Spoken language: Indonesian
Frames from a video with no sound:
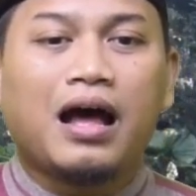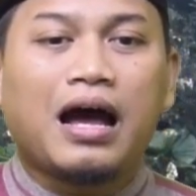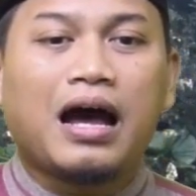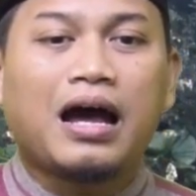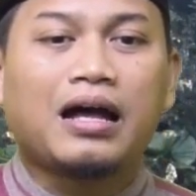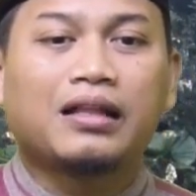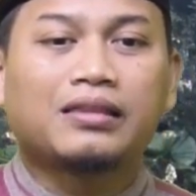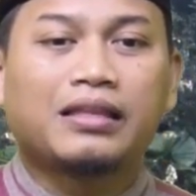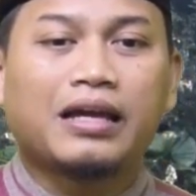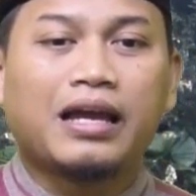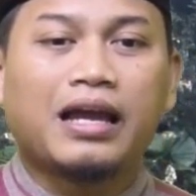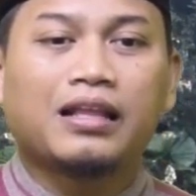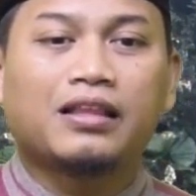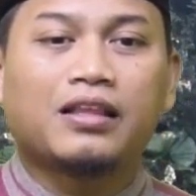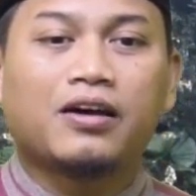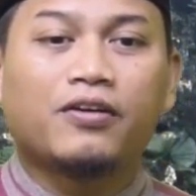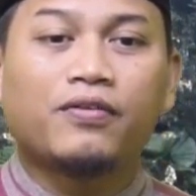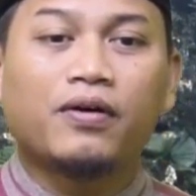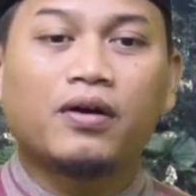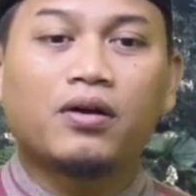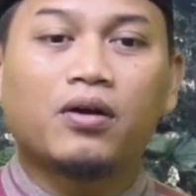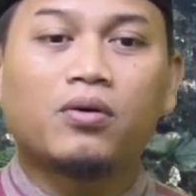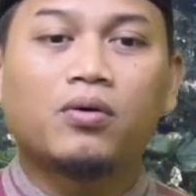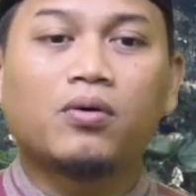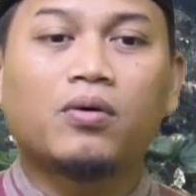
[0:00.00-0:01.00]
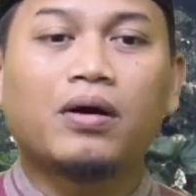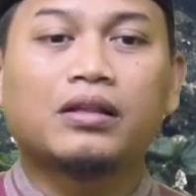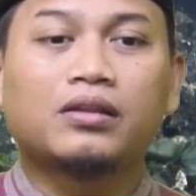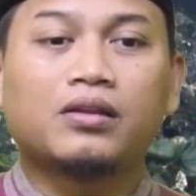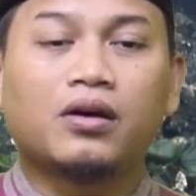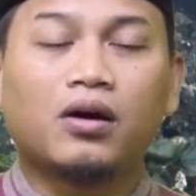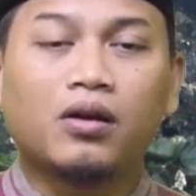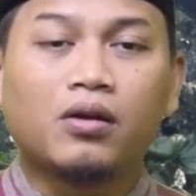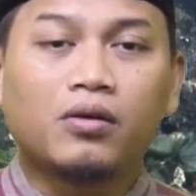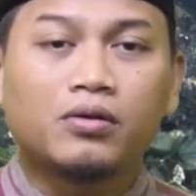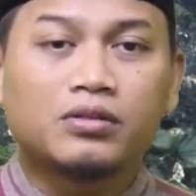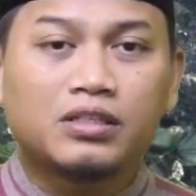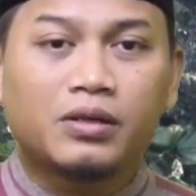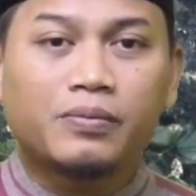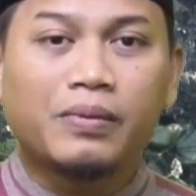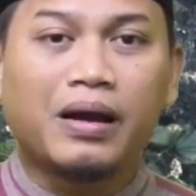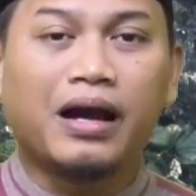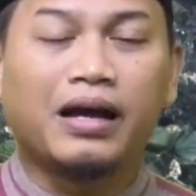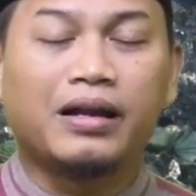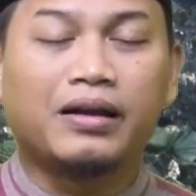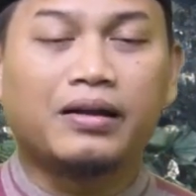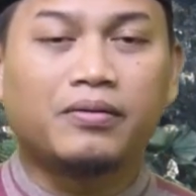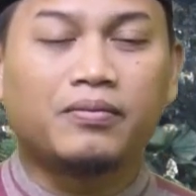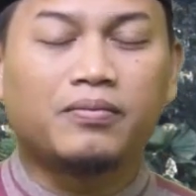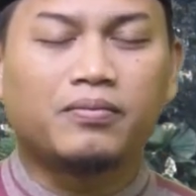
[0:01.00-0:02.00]
hatta itafarahu atau
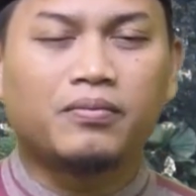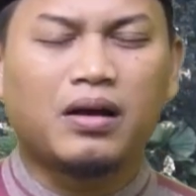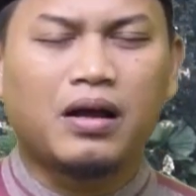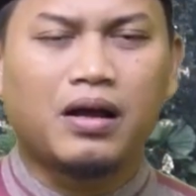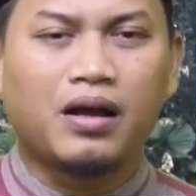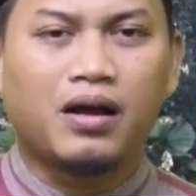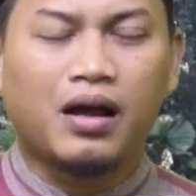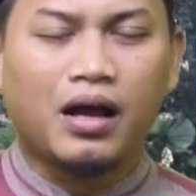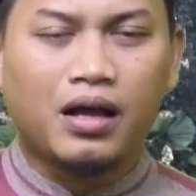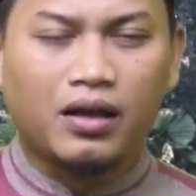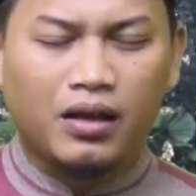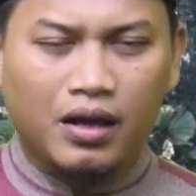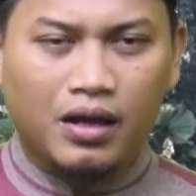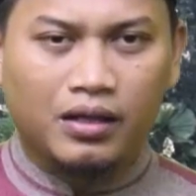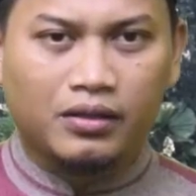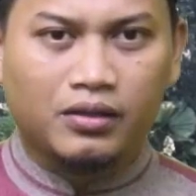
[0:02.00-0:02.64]
sibhan Ah,